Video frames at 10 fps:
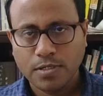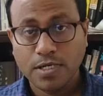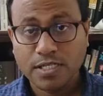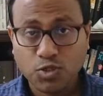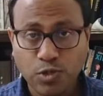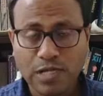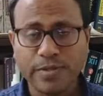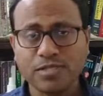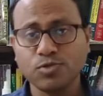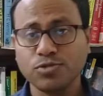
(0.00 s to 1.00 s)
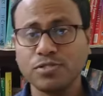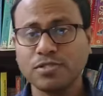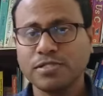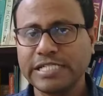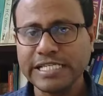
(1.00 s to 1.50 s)
ক্লাস টুয়েলভের স্টুডেন্টস
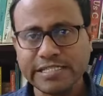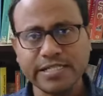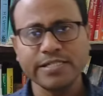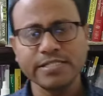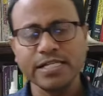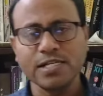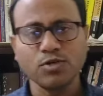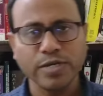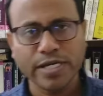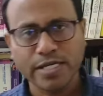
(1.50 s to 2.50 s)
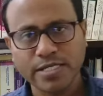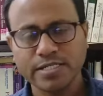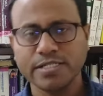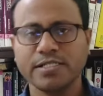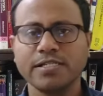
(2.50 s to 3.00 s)
টেস্টের রেজাল্ট আউট হয়ে গেছে
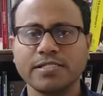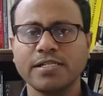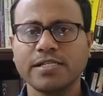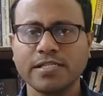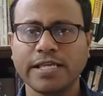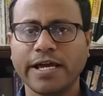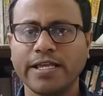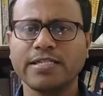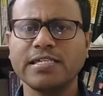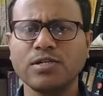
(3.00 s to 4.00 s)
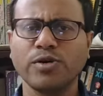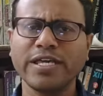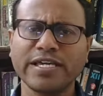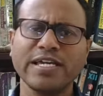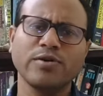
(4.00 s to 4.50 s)
টেস্টের রেজাল্টে দেখা যাচ্ছে
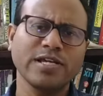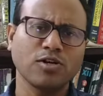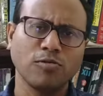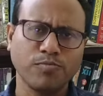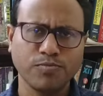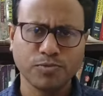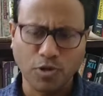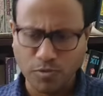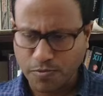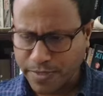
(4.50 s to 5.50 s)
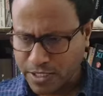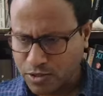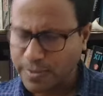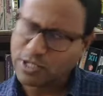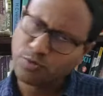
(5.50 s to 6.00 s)
অনেকে অনেক কম নম্বর পেয়েছো
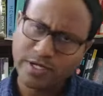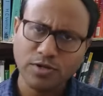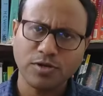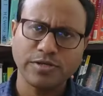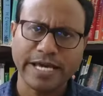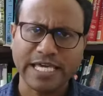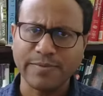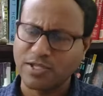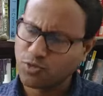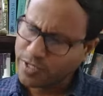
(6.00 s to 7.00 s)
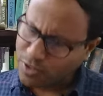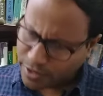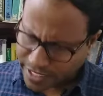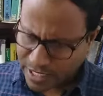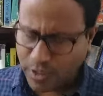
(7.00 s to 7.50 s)
মাধ্যমিকেরও কথা একই মাধ্যমিকেরও
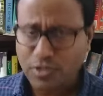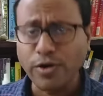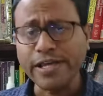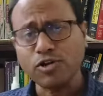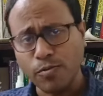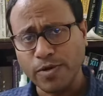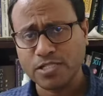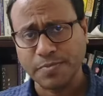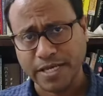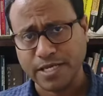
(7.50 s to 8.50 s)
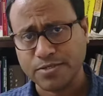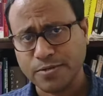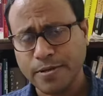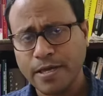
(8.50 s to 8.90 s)
অনেকেই হয়তো অনেক কম মার্কস পেয়ে গেছে